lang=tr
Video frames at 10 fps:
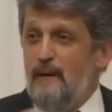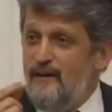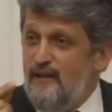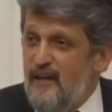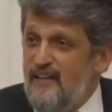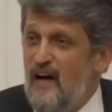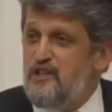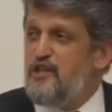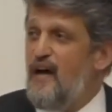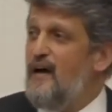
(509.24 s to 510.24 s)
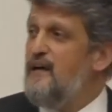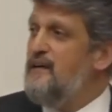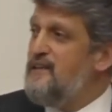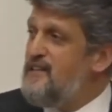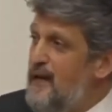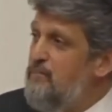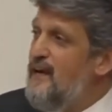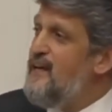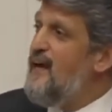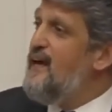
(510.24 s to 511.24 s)
birbirinin inancına,
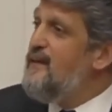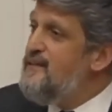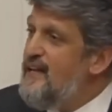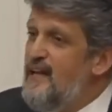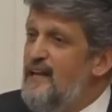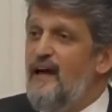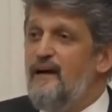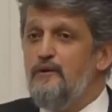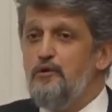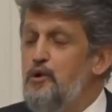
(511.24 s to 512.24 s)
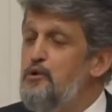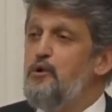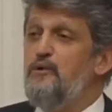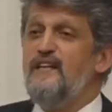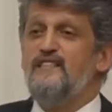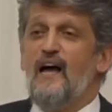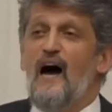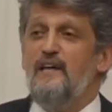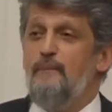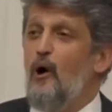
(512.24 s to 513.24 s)
kimliğine, diline, kültürüne
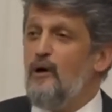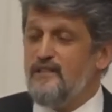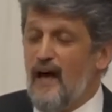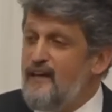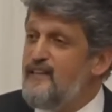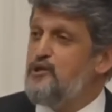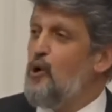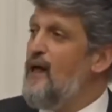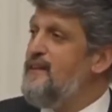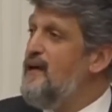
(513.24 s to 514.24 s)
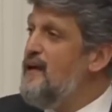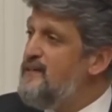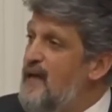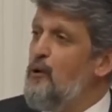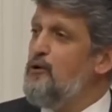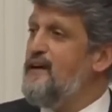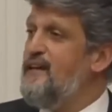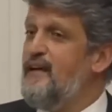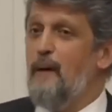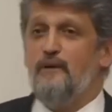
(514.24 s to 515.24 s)
sahibi, saygısı olan
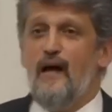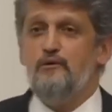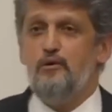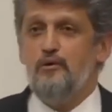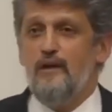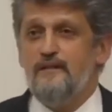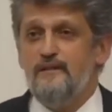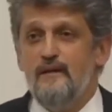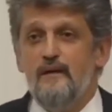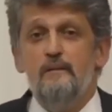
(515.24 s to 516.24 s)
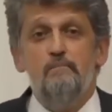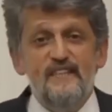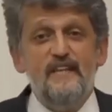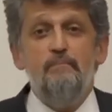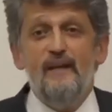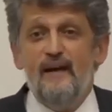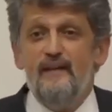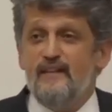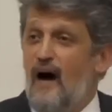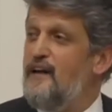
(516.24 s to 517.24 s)
demokratik yapılar kurdular. Bizim
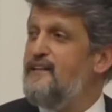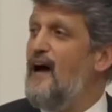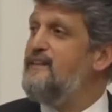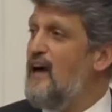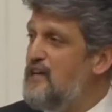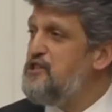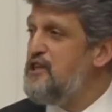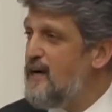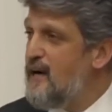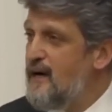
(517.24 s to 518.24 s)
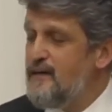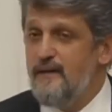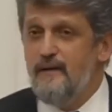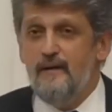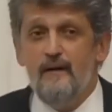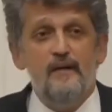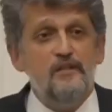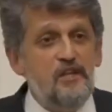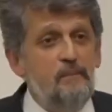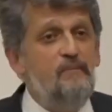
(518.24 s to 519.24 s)
de tarihten ders çıkararak
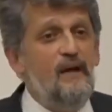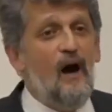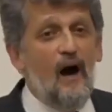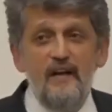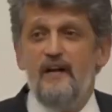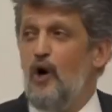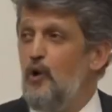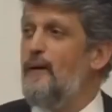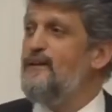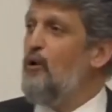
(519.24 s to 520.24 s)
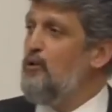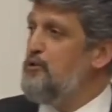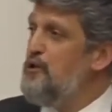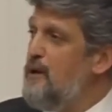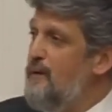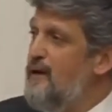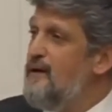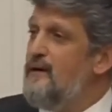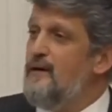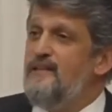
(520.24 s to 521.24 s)
şimdi aynı Avrupa'da olduğu gibi
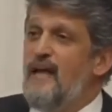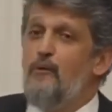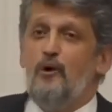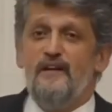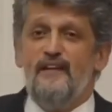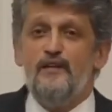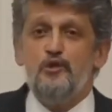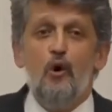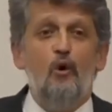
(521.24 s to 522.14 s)
demokratik